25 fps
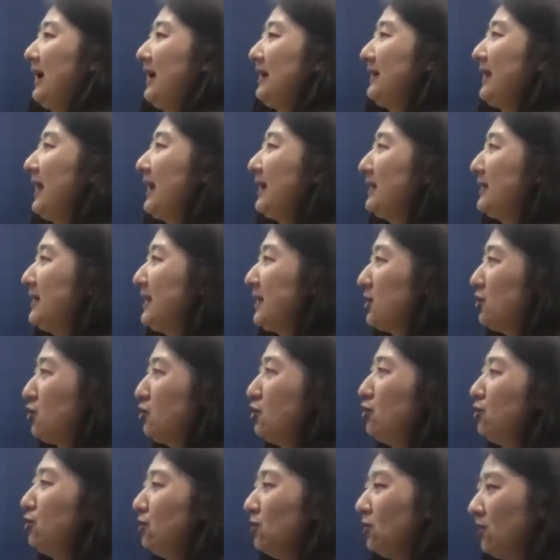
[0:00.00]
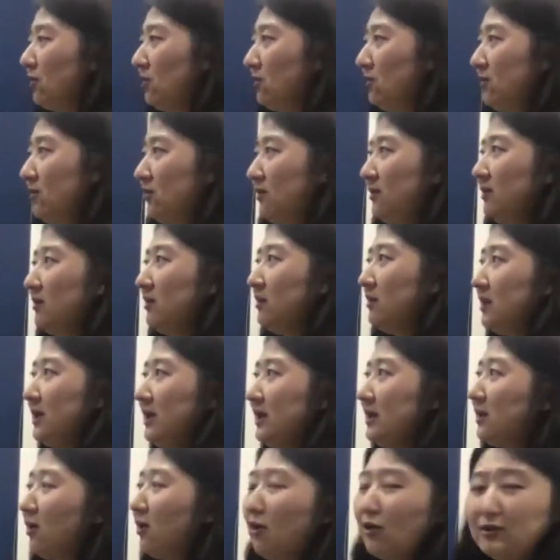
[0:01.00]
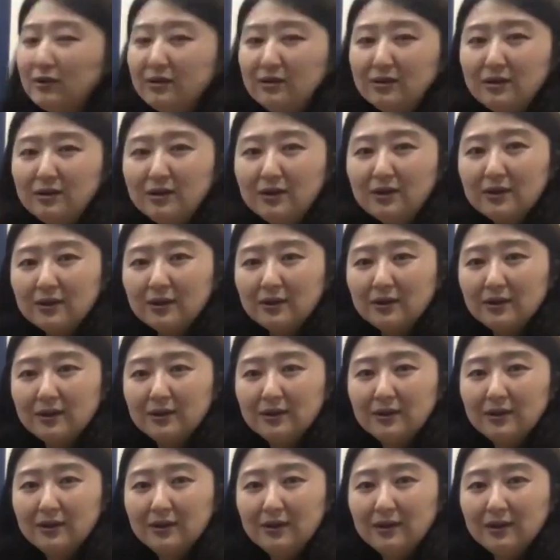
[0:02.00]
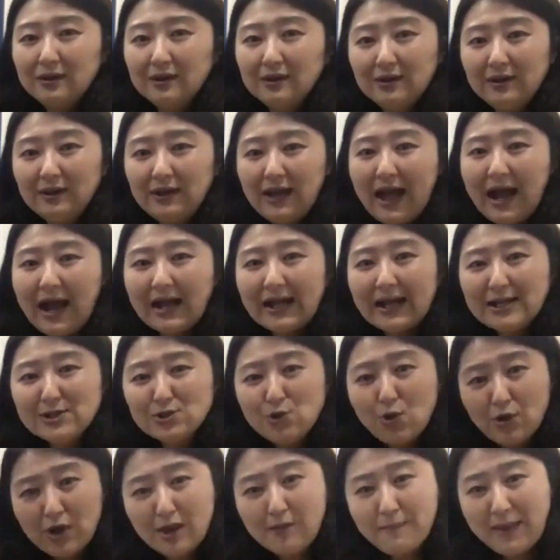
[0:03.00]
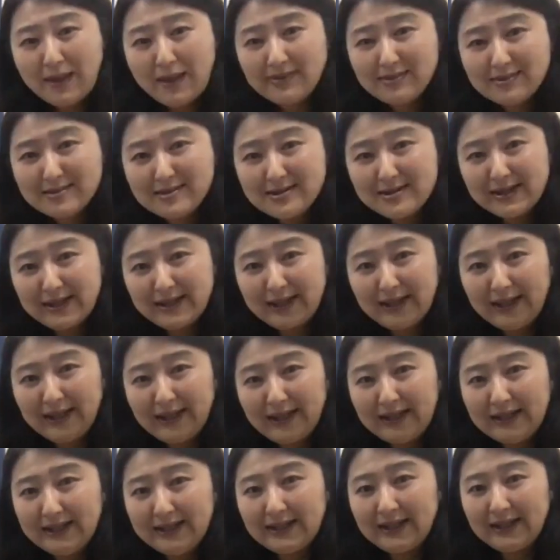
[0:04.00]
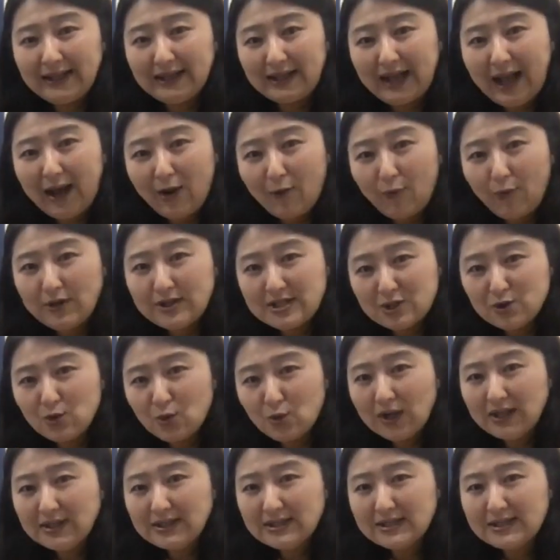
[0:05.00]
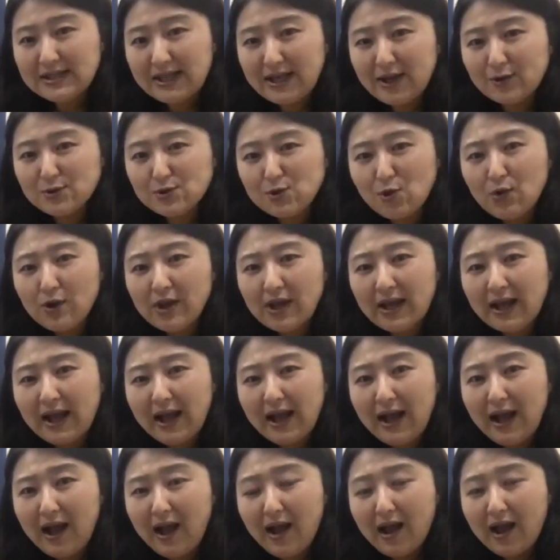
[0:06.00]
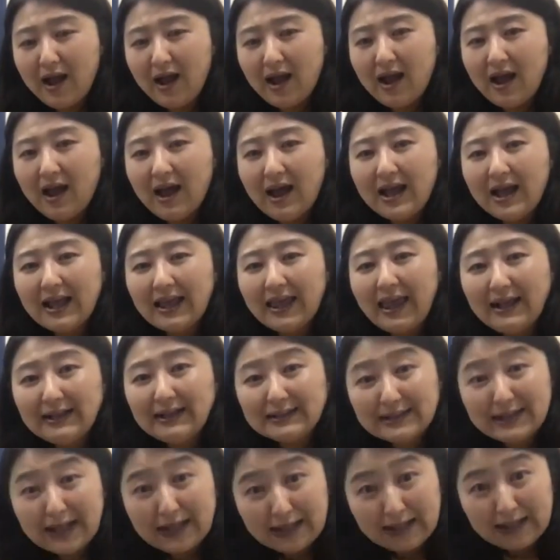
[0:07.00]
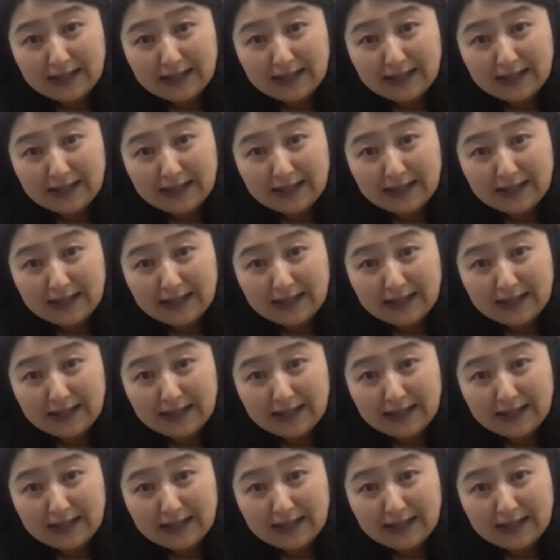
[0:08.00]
테크닉 2 이거는 아까 소리 만들기 하고 이제 똑같은데요. 소리가 깨끗하게